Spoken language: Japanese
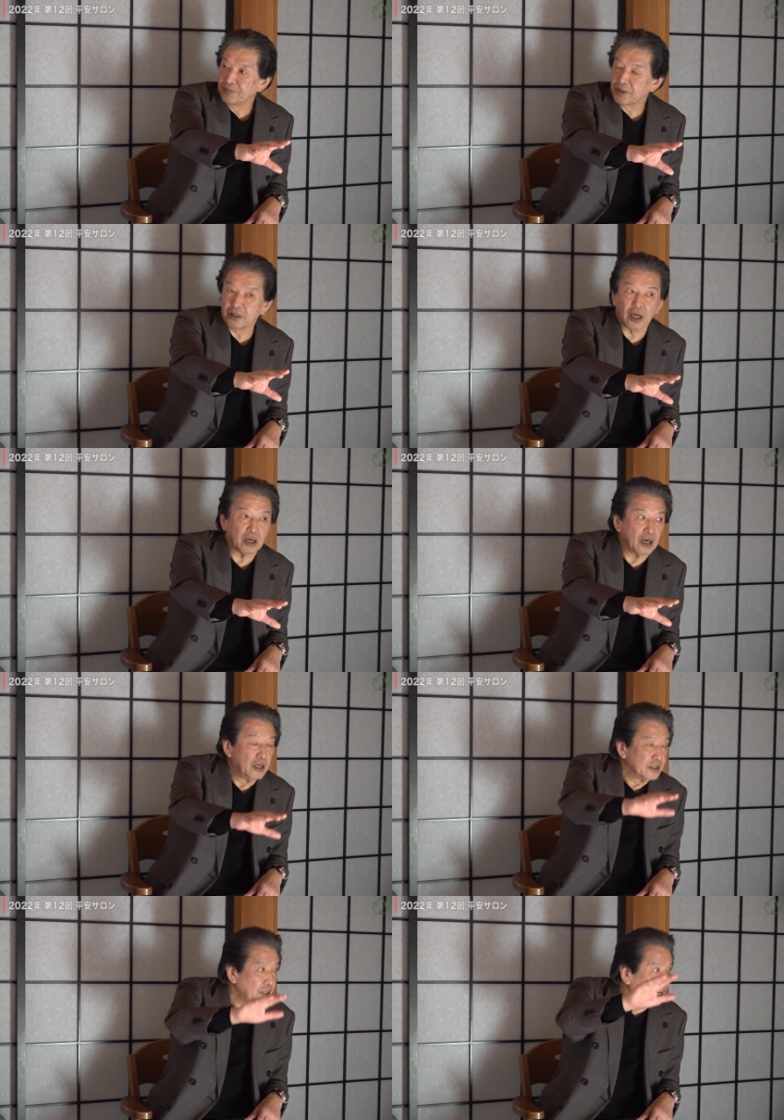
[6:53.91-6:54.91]
といやだから
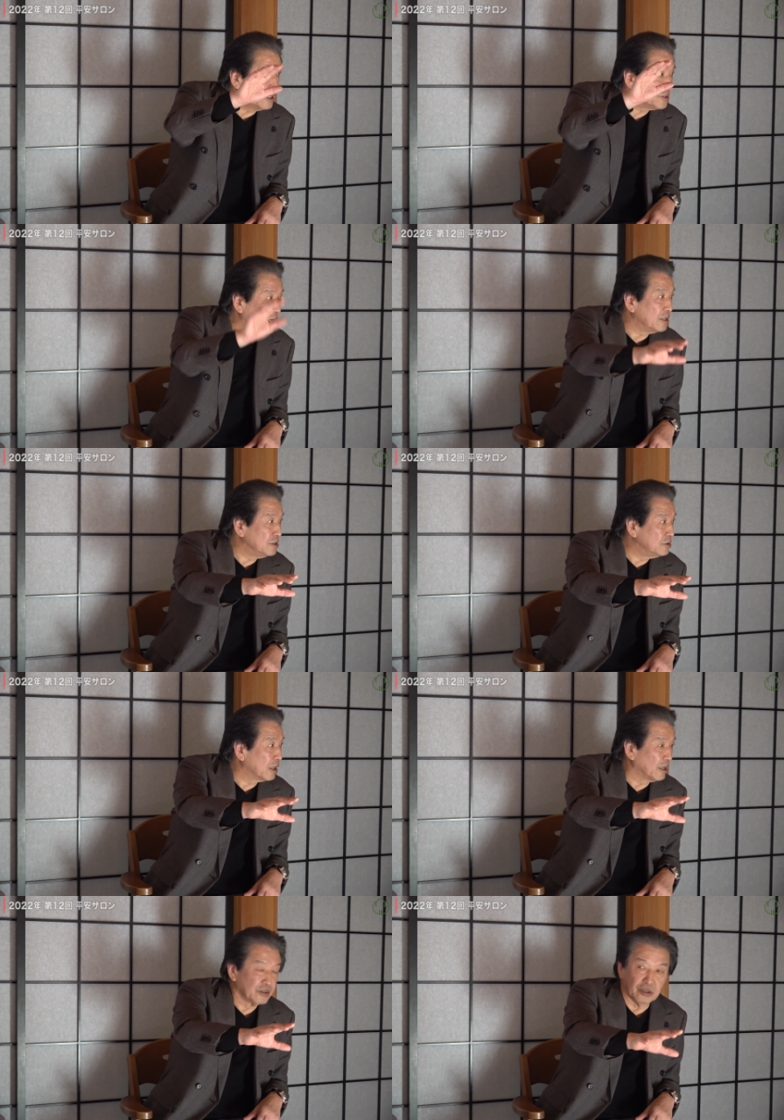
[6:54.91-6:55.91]
高い世界にいる
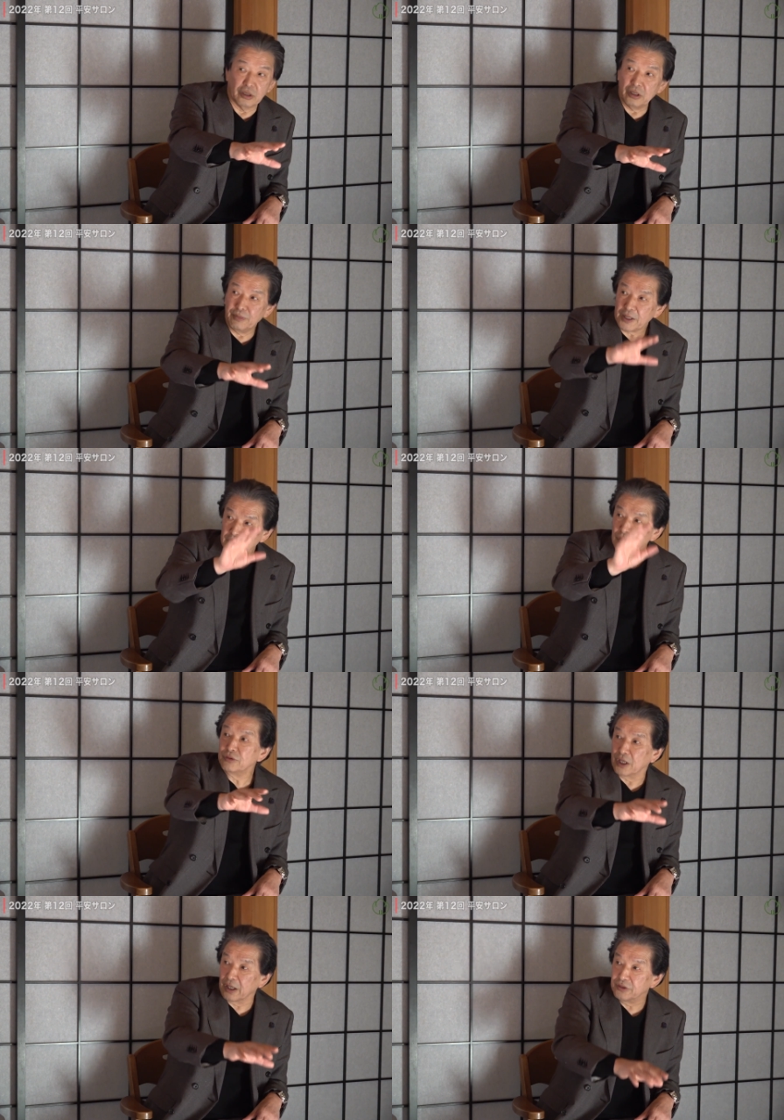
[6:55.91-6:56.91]
からって威張ってる
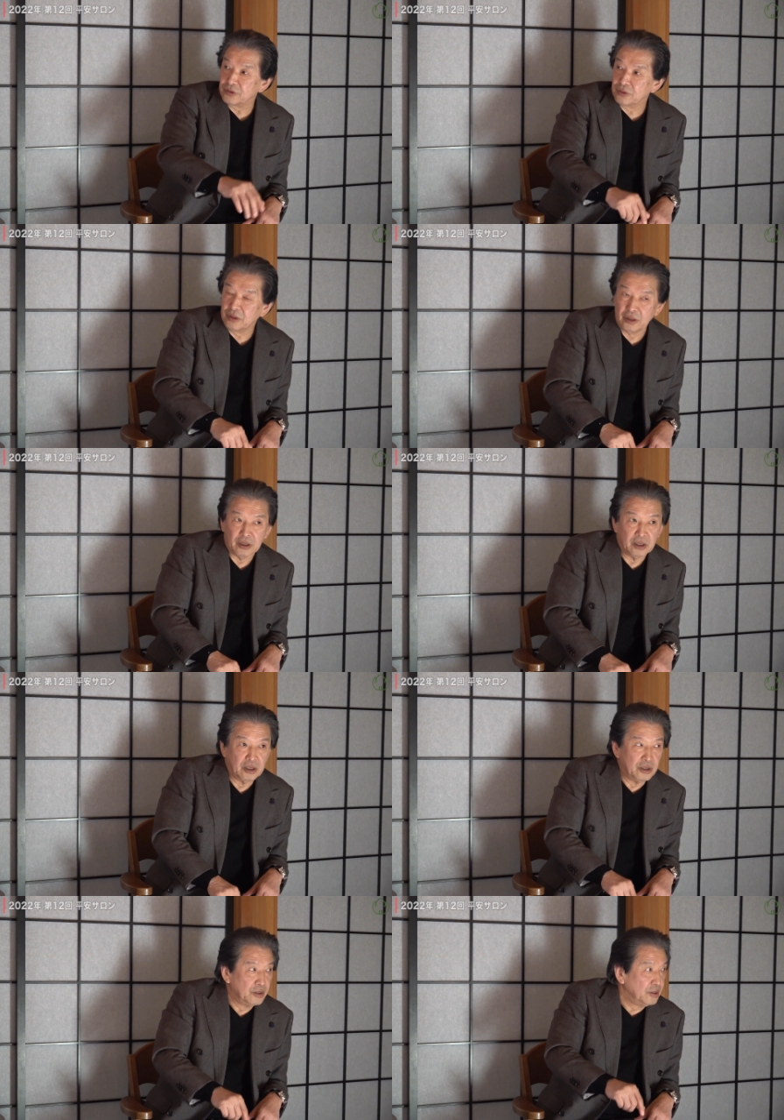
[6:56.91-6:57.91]
んじゃないんです
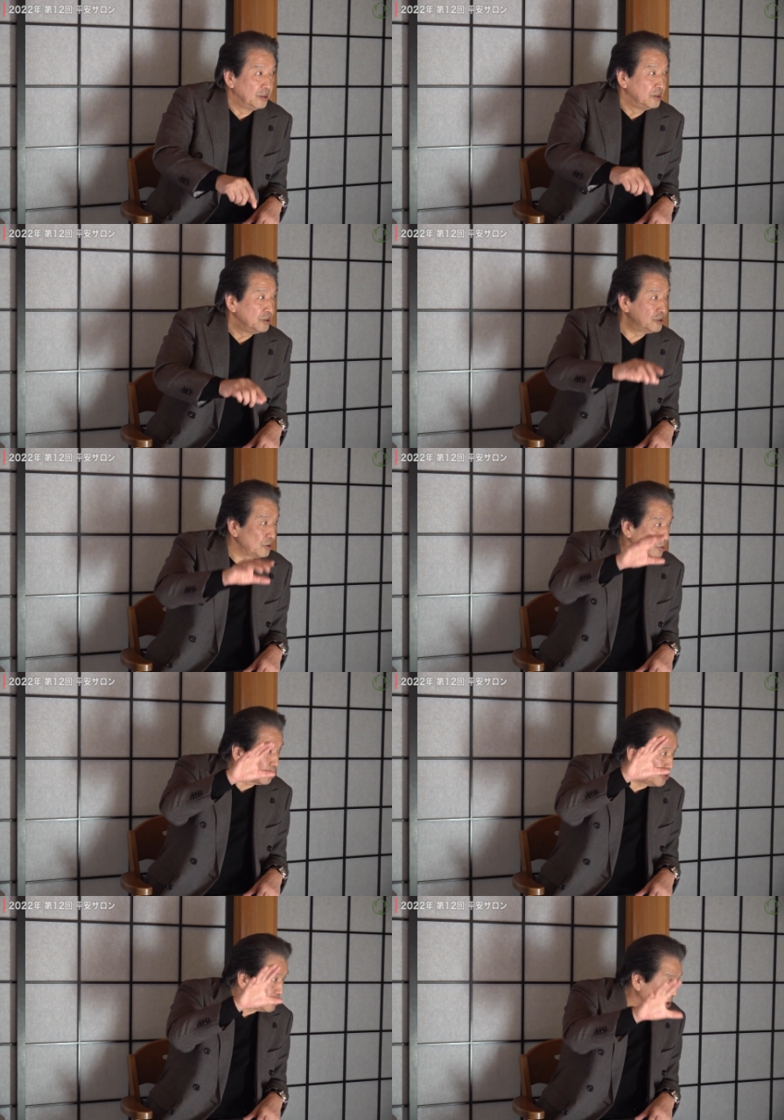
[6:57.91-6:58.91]
人
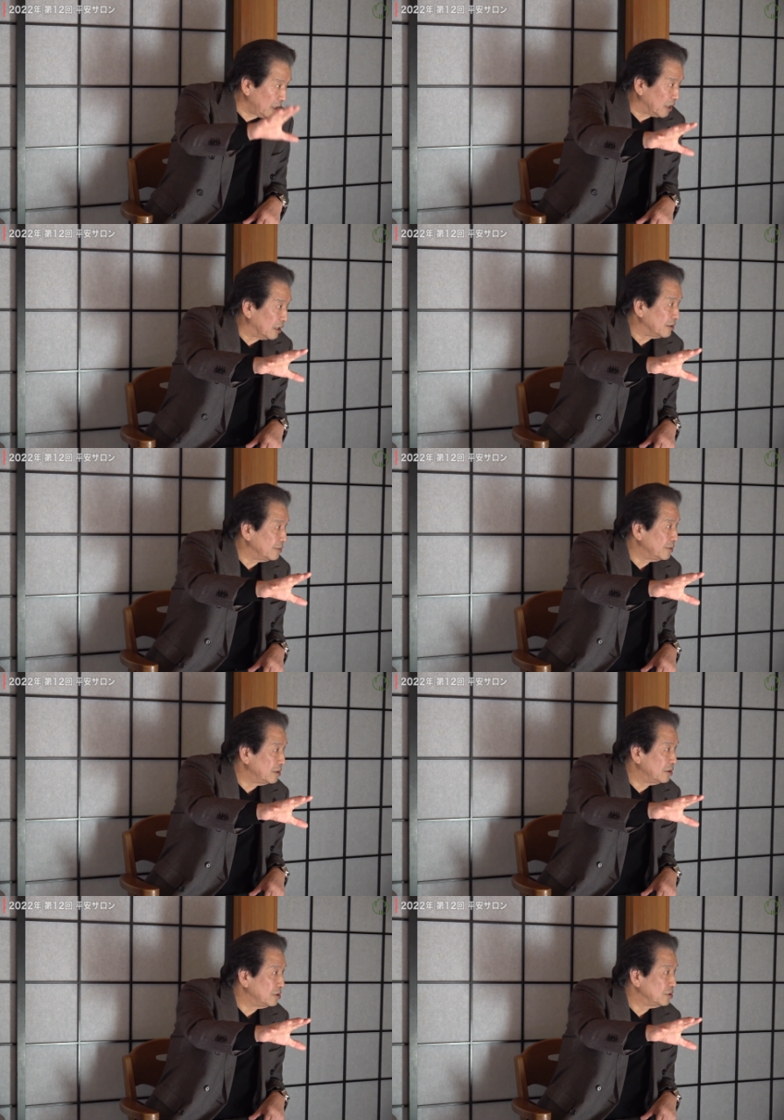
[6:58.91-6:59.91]
として
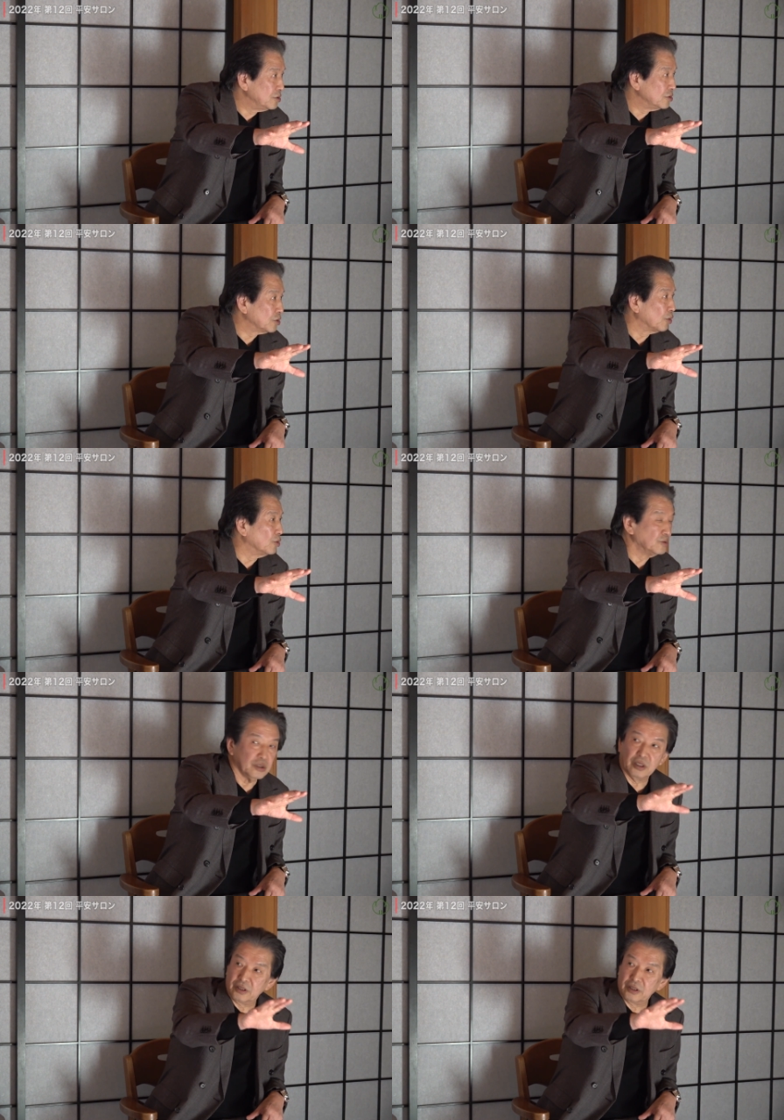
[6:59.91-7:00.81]
その